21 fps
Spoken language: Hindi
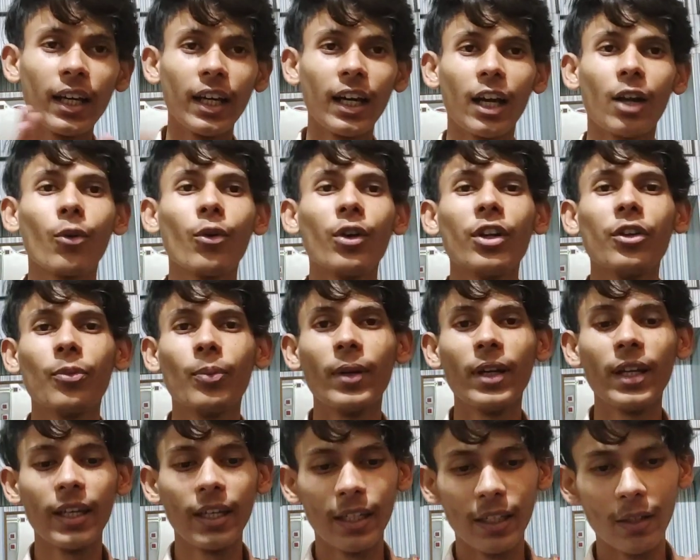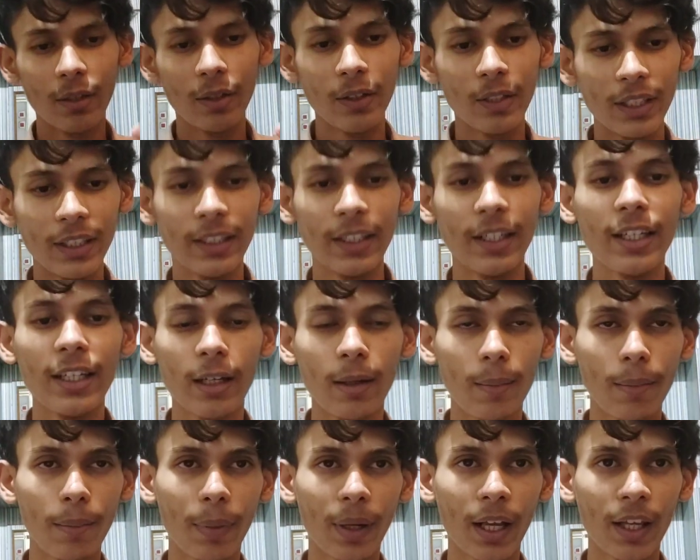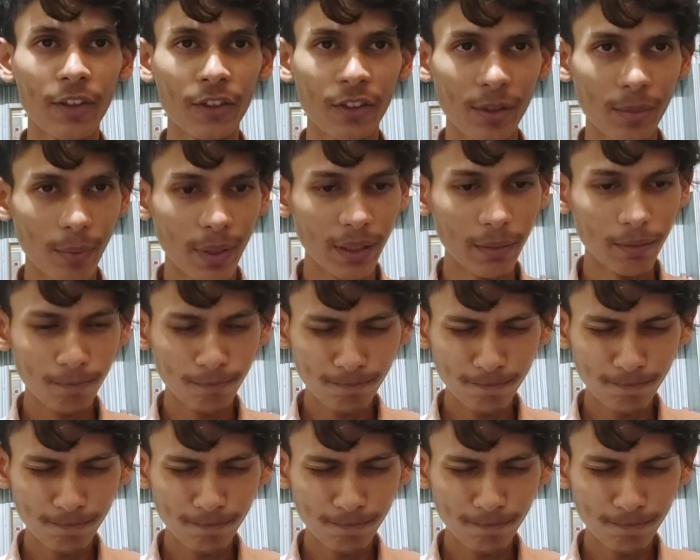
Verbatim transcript: करो डिस्प्ले इतनी कम प्राइसिंग में